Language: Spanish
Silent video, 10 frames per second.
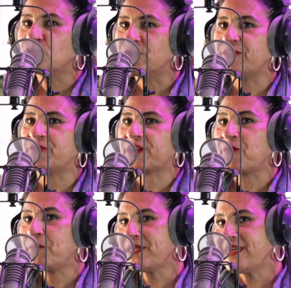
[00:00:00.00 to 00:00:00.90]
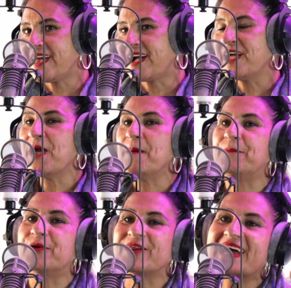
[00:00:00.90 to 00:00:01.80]
tours de nuestra compañía
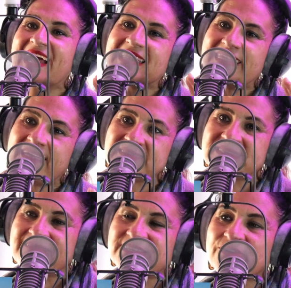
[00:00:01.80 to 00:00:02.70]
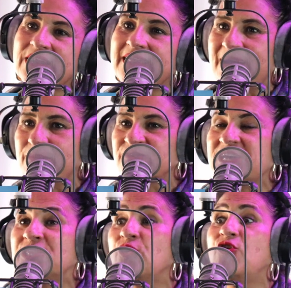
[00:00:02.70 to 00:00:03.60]
por la calidad de servicio que le damos
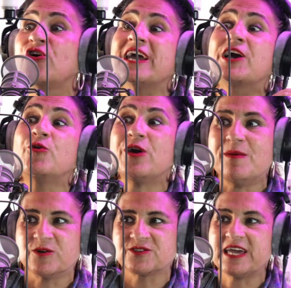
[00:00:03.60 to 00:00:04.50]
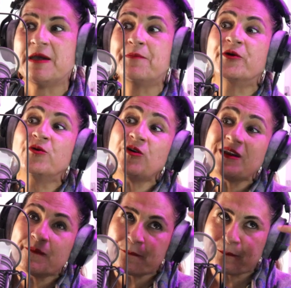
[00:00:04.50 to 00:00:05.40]
y todo lo que incluimos y por un
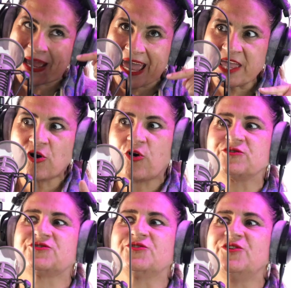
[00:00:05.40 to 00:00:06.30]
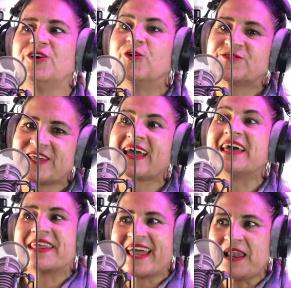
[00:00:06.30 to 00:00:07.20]
pequeño costo. O sea
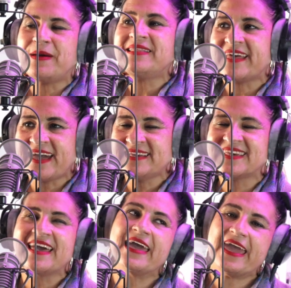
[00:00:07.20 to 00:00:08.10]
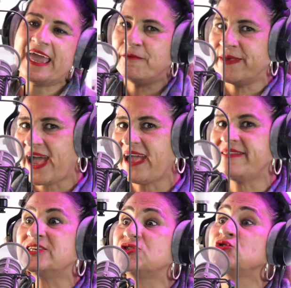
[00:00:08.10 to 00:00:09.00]
que realmente es el viaje
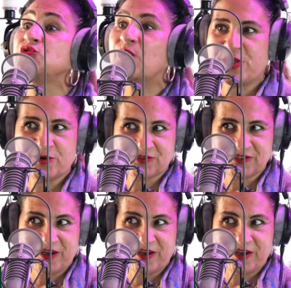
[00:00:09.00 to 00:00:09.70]
de sus sueños.